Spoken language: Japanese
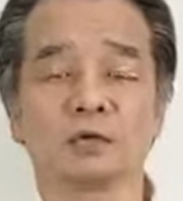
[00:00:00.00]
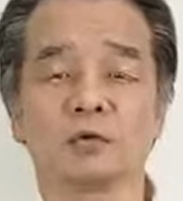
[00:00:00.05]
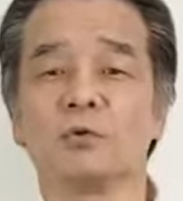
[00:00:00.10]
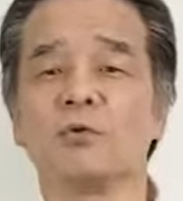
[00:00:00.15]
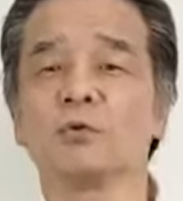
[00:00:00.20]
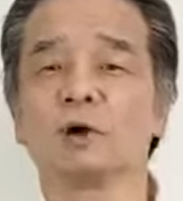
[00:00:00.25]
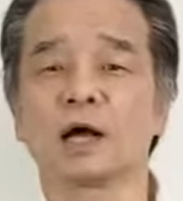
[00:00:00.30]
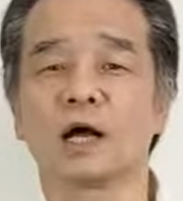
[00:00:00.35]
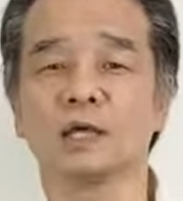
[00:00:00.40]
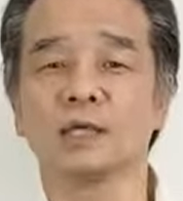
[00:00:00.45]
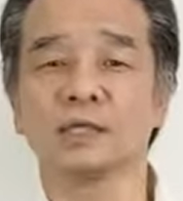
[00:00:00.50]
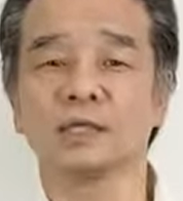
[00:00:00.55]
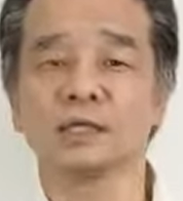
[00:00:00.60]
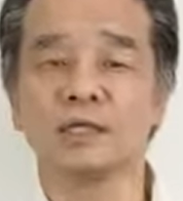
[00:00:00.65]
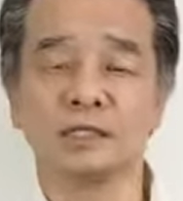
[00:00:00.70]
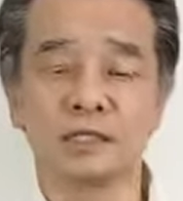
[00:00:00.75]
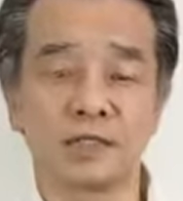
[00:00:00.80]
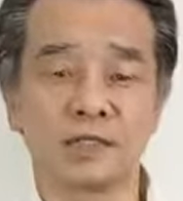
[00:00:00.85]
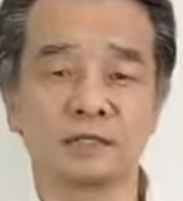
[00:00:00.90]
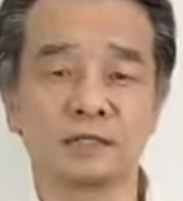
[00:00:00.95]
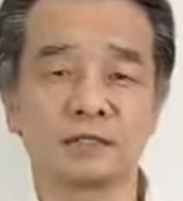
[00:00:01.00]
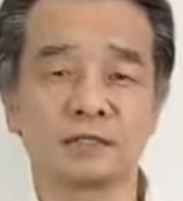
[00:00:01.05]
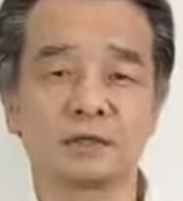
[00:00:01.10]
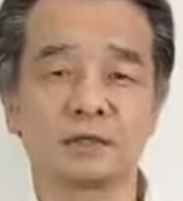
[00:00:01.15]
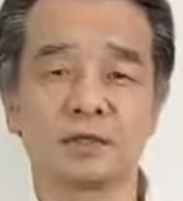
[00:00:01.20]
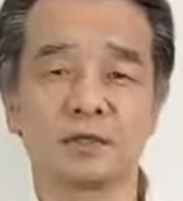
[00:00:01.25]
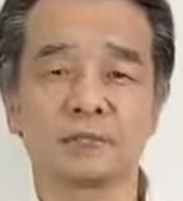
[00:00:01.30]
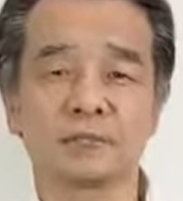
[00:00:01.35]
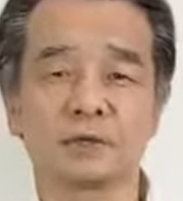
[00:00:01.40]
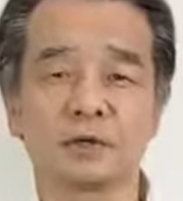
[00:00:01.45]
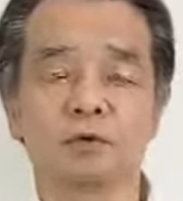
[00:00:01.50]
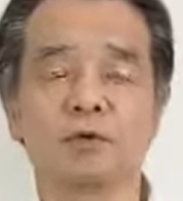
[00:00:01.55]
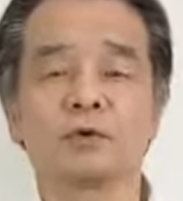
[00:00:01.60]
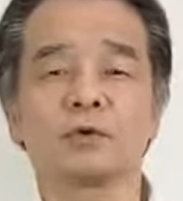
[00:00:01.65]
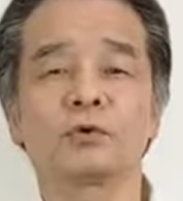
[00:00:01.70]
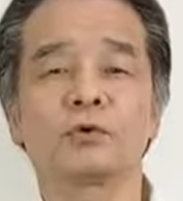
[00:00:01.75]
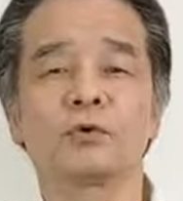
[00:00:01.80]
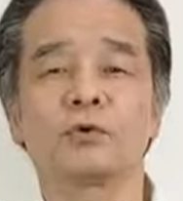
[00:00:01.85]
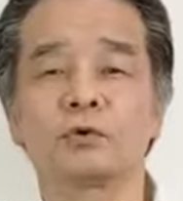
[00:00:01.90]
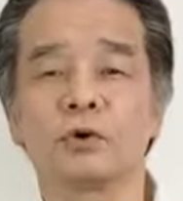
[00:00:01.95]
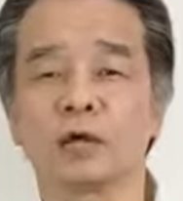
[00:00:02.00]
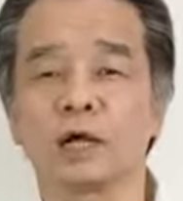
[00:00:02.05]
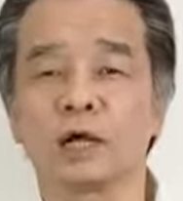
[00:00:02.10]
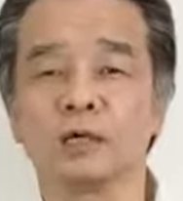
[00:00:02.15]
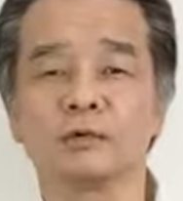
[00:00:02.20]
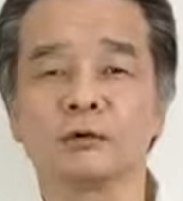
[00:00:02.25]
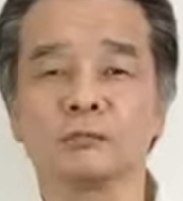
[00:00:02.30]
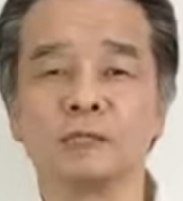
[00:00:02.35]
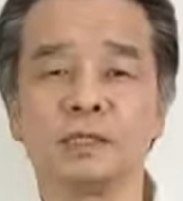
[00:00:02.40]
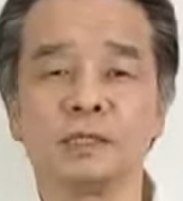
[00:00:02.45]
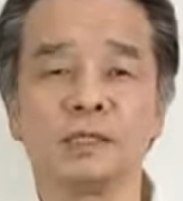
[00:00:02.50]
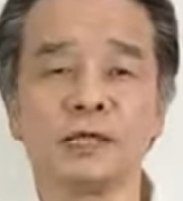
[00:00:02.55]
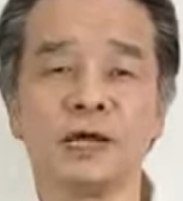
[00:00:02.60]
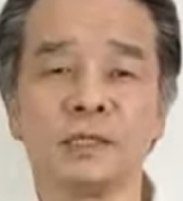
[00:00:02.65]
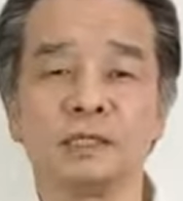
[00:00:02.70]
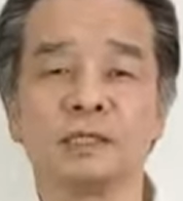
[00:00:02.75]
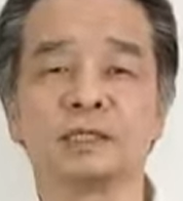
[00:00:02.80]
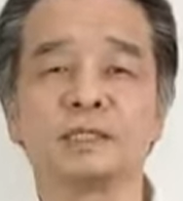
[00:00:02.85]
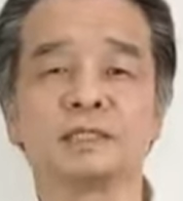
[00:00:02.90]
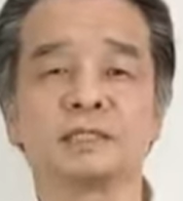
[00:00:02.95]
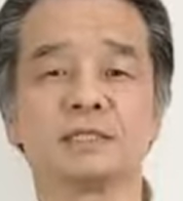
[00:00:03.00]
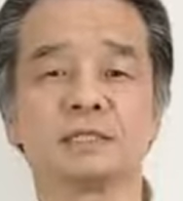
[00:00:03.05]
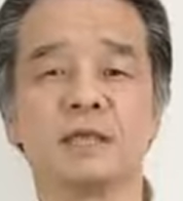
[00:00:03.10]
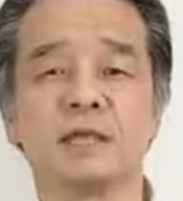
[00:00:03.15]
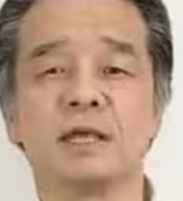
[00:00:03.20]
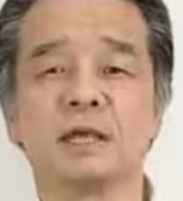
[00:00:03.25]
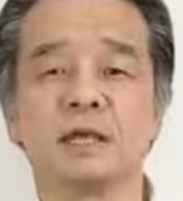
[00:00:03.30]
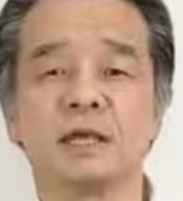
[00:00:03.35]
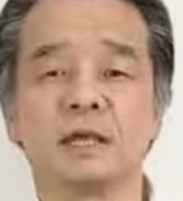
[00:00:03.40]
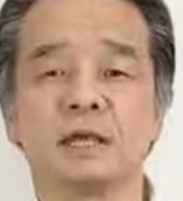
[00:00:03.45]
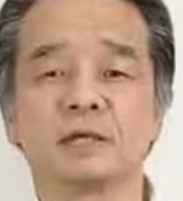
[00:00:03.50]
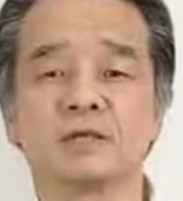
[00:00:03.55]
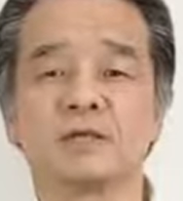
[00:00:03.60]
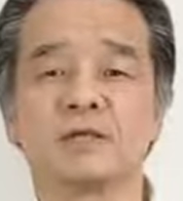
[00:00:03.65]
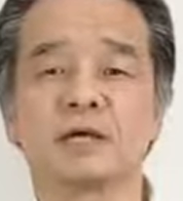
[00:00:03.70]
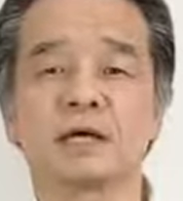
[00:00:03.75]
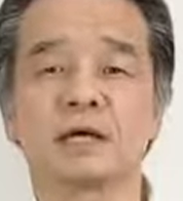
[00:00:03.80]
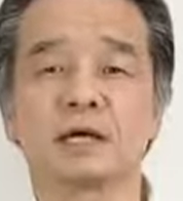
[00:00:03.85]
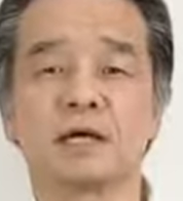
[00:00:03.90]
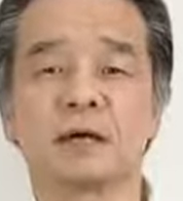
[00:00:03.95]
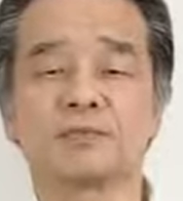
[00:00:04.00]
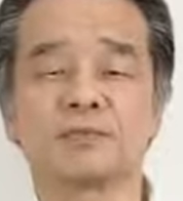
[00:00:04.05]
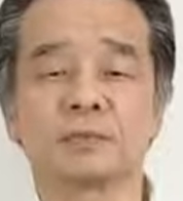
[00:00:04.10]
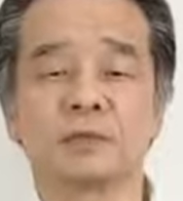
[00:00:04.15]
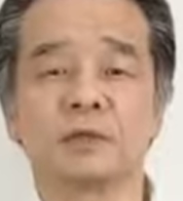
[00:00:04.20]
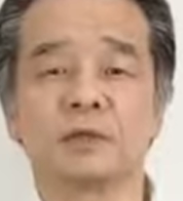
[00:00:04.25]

教会なんですねこの教会を見たりですねそれから